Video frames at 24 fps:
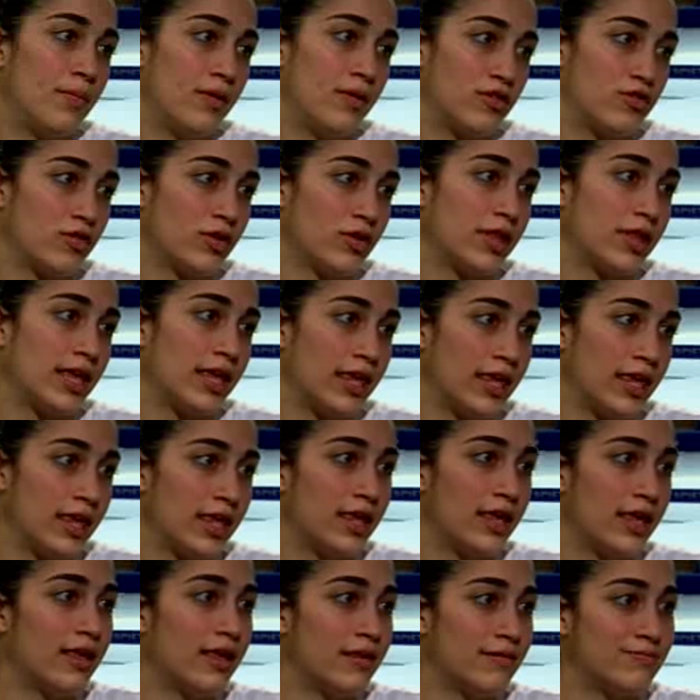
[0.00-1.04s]
a pessoa tem
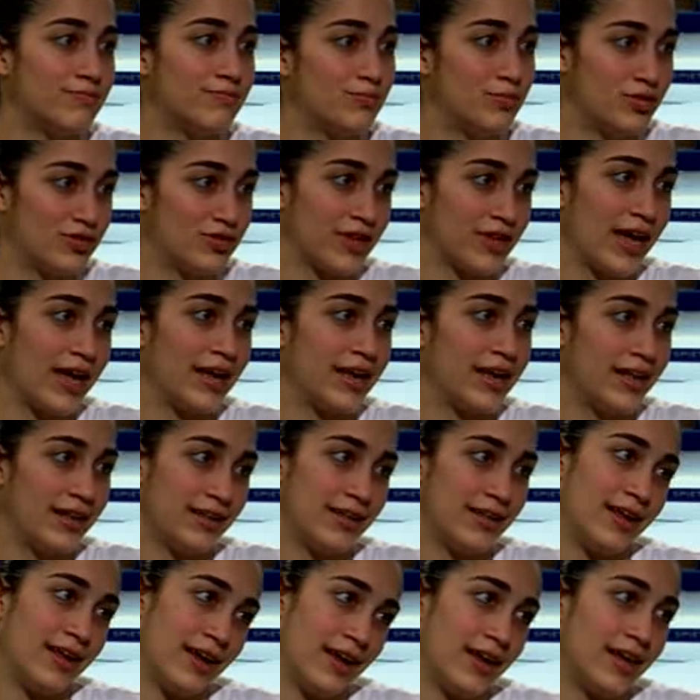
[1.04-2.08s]
que buscar
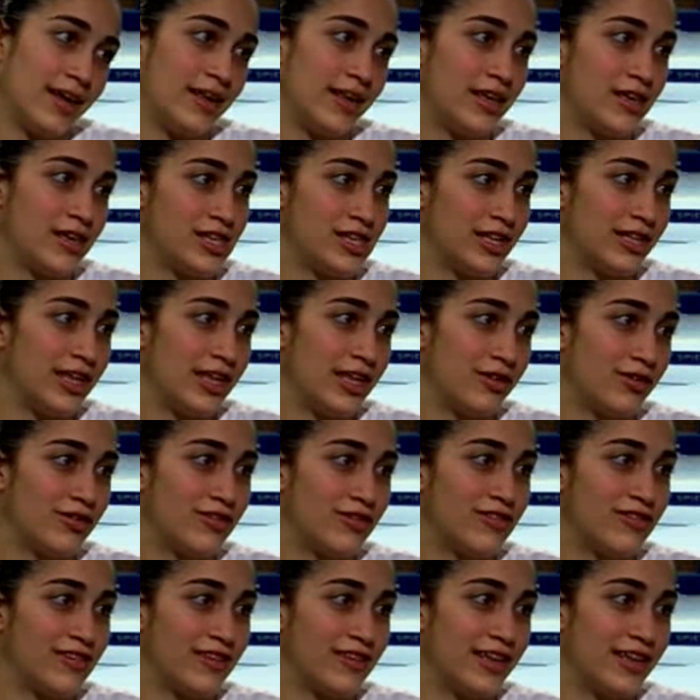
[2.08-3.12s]
a energia
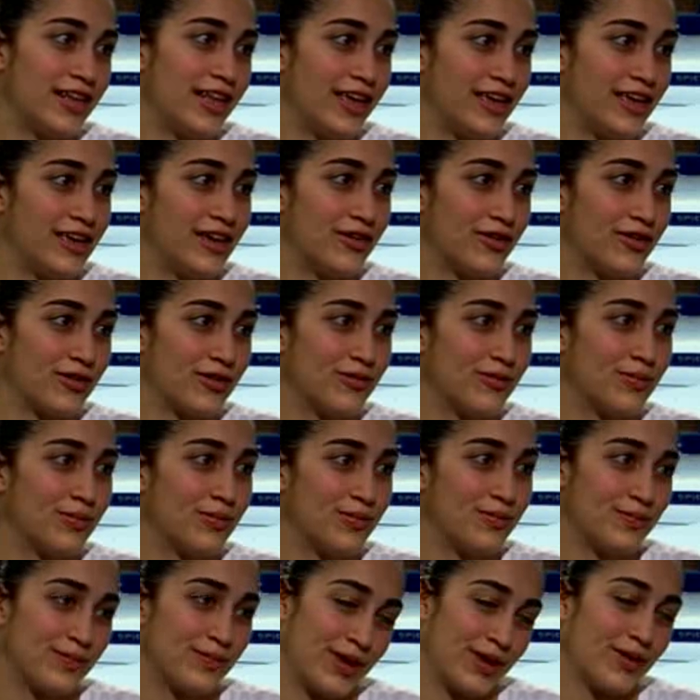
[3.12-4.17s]
dentro de si, né? E é o que
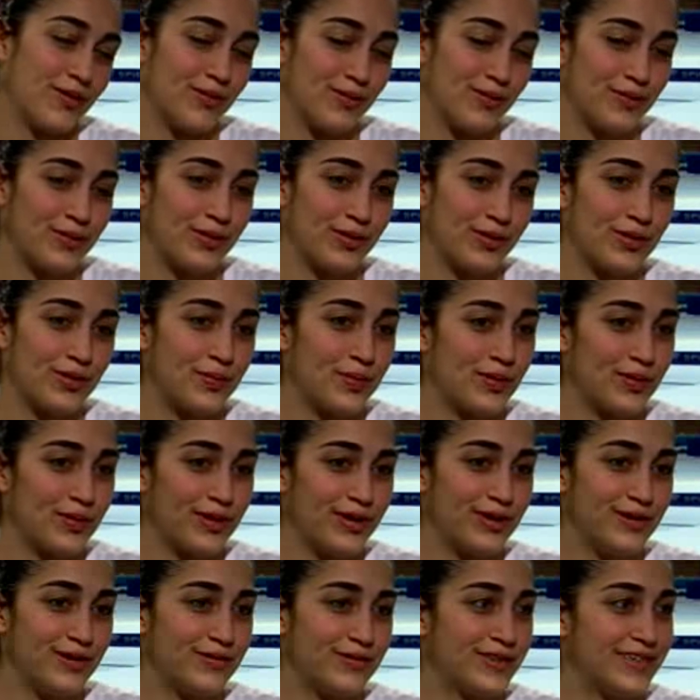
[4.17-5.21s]
eu que é o que eu tô
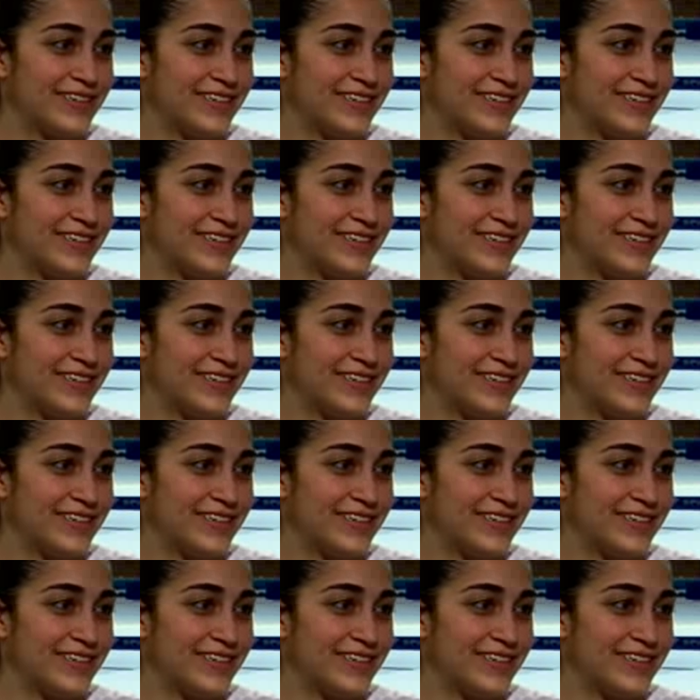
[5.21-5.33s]
procurando